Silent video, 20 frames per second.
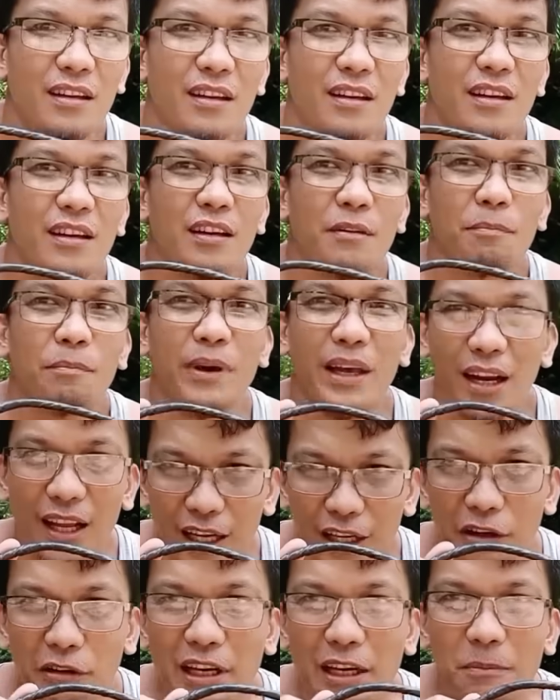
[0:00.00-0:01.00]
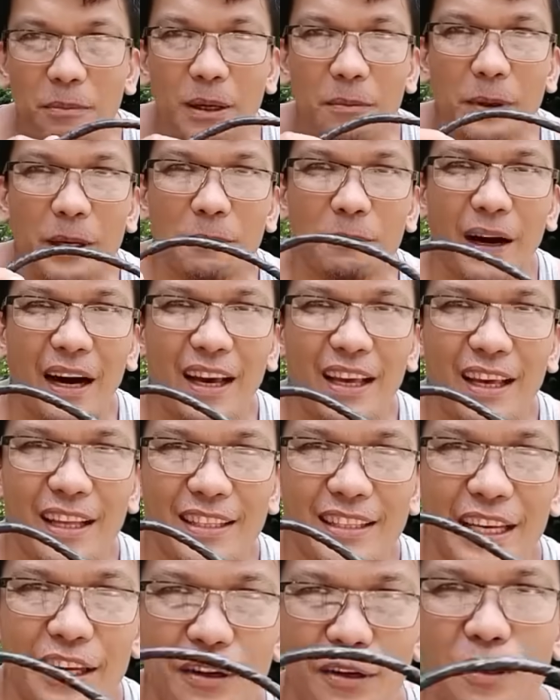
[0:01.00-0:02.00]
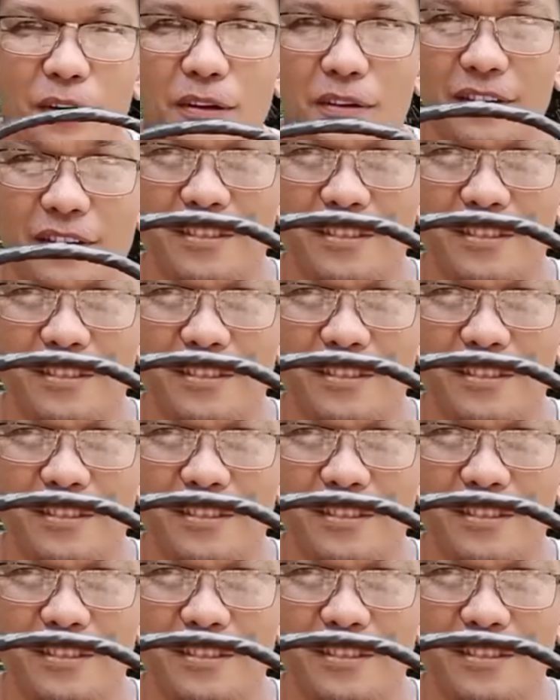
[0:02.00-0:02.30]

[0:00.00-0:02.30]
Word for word: meral ko lang magbagbayad sa'yo.